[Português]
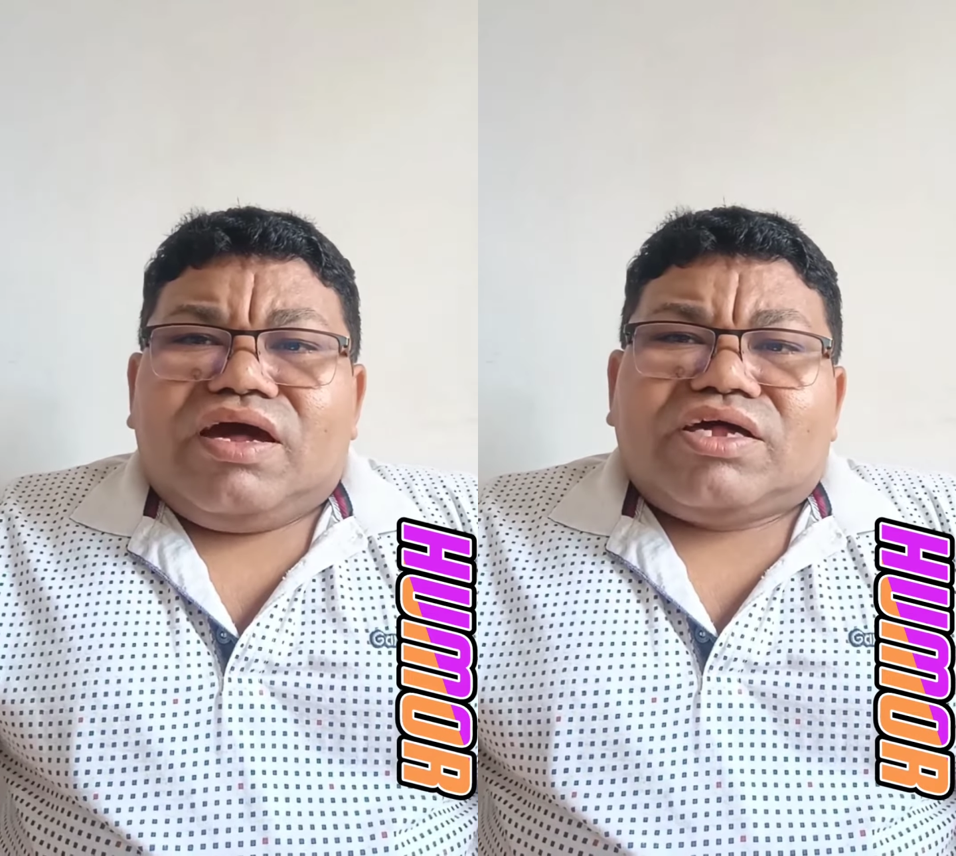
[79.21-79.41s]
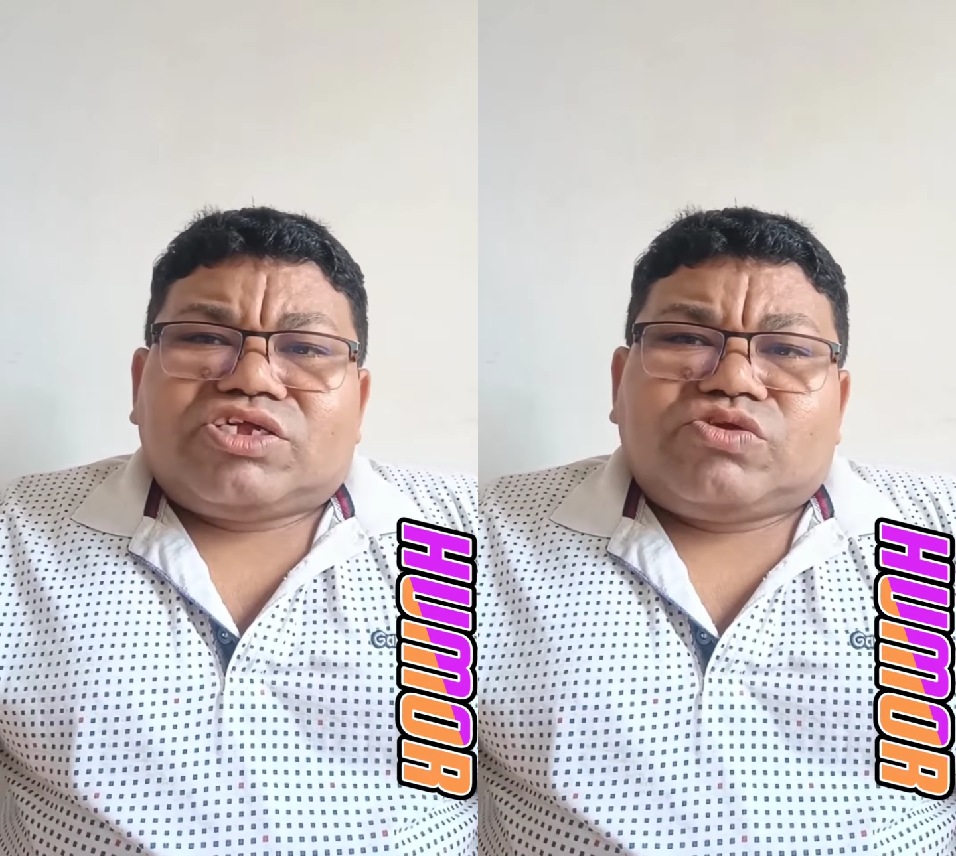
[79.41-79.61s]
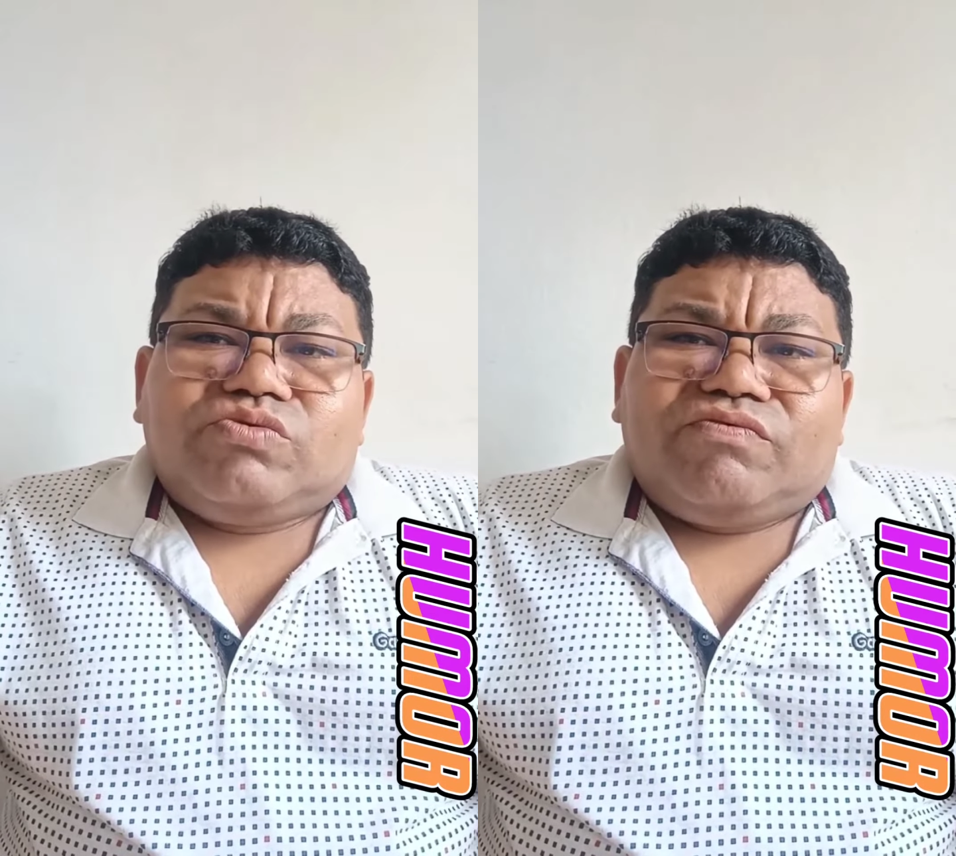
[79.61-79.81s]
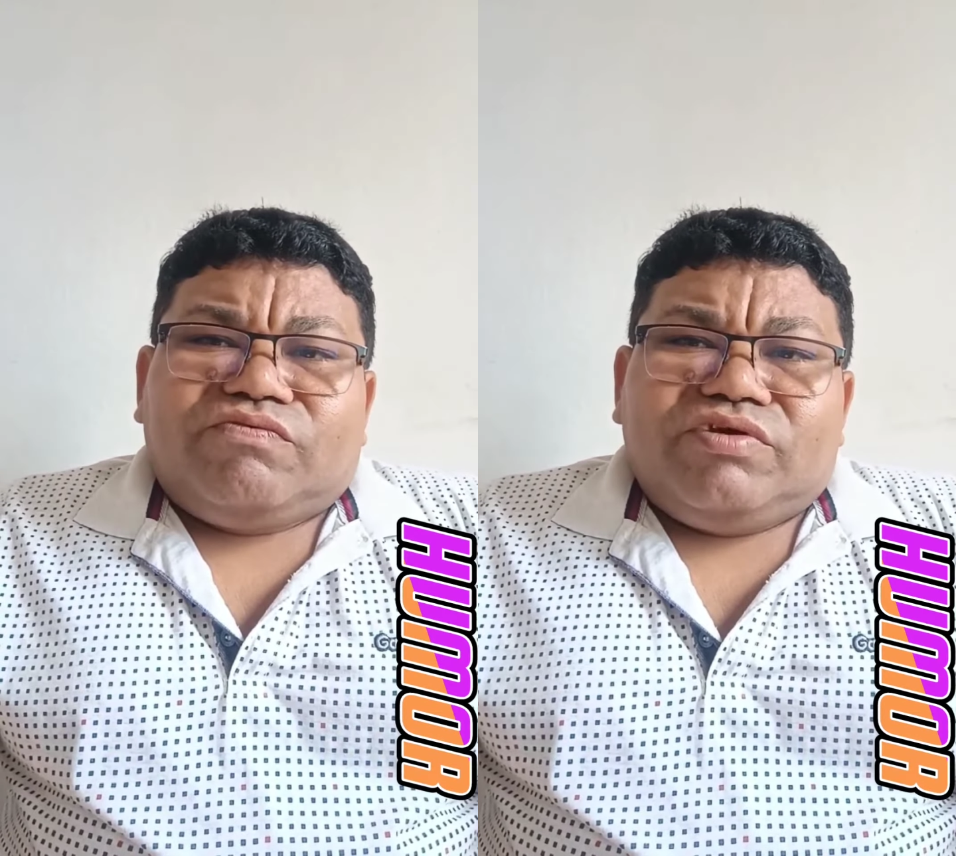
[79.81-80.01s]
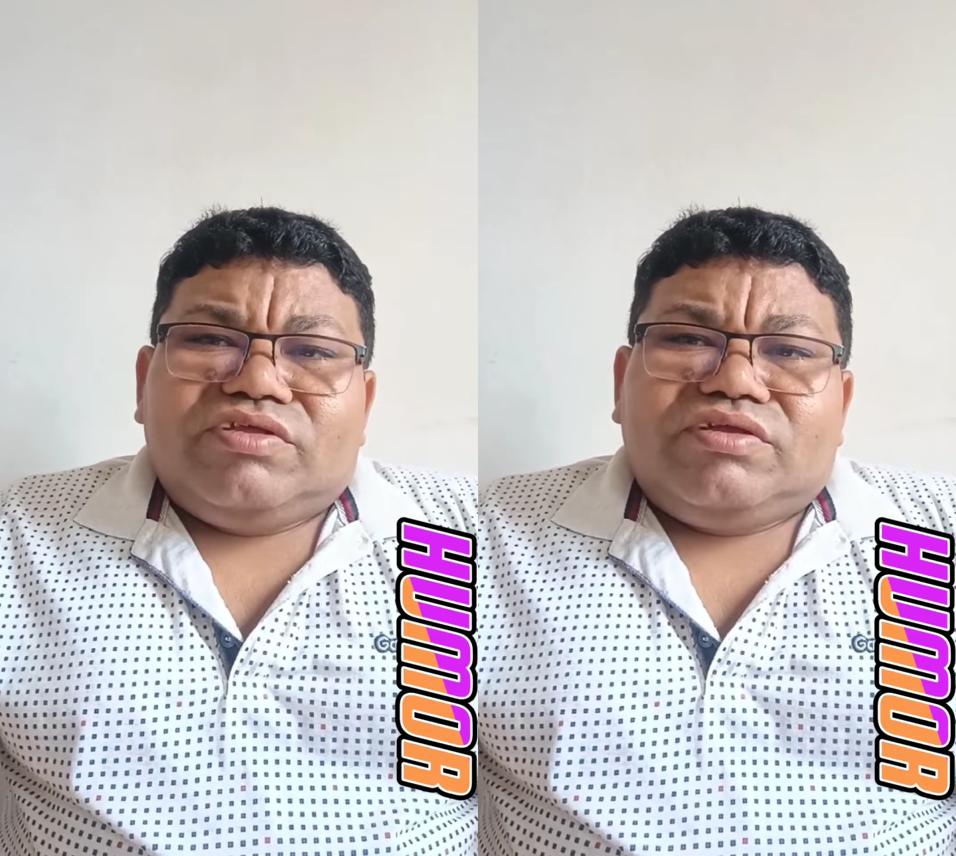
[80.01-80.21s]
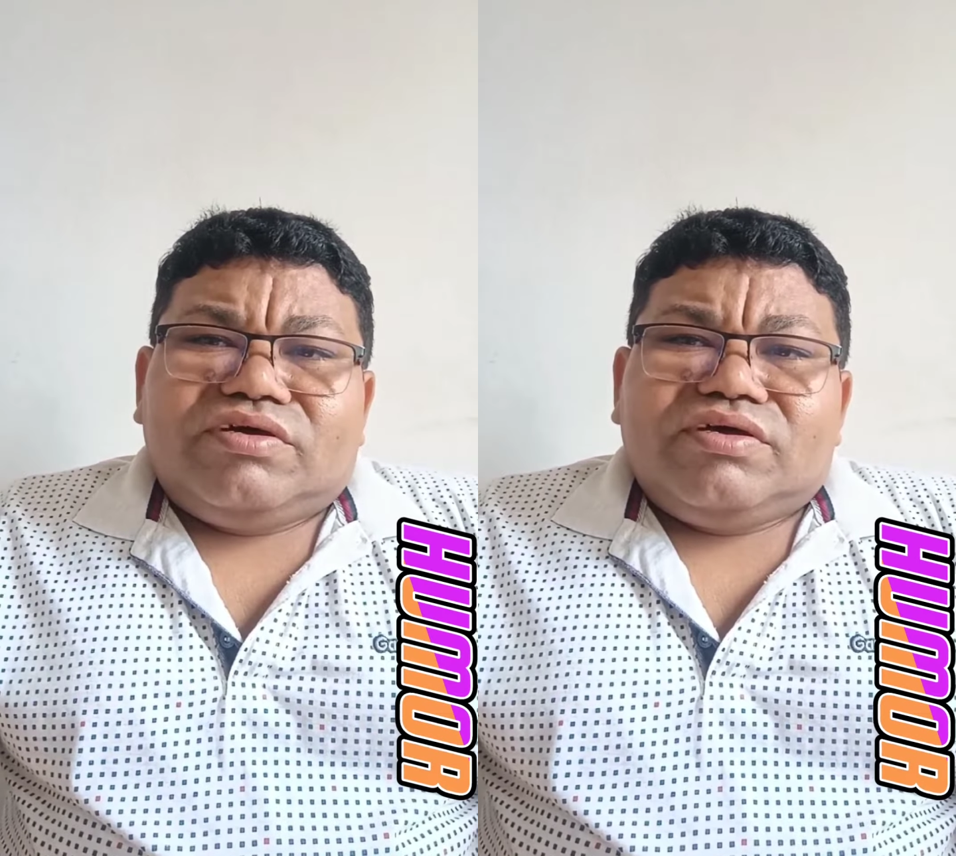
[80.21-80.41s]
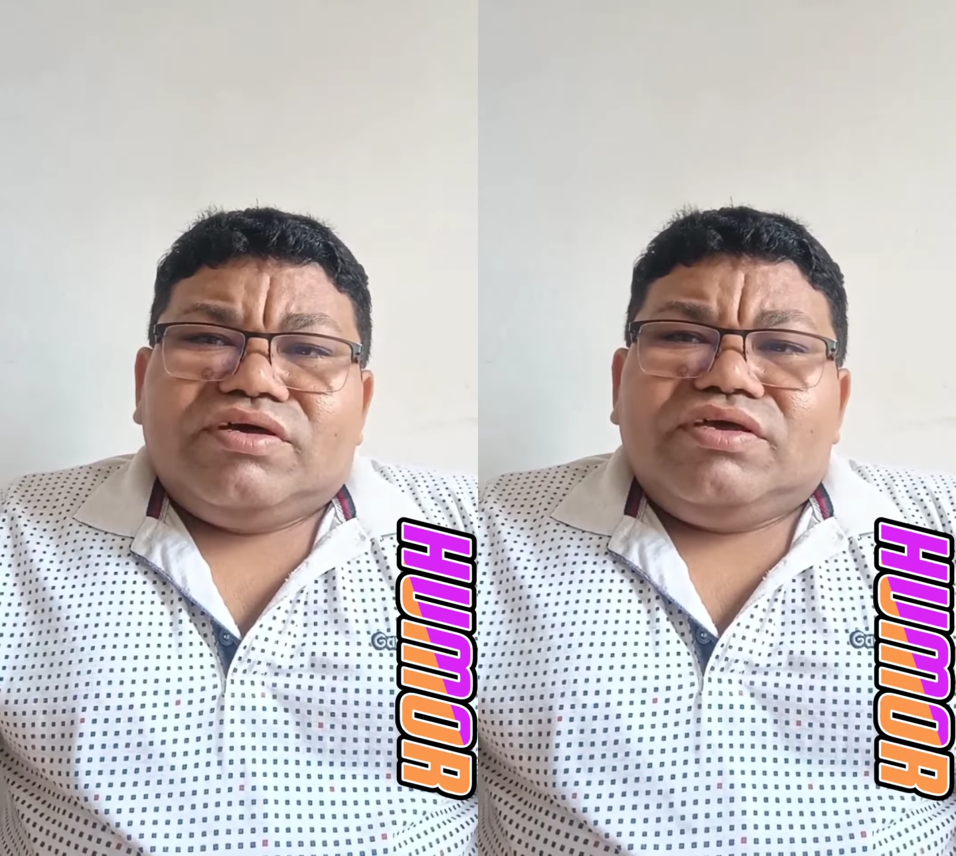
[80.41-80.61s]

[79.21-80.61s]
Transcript: a sua vida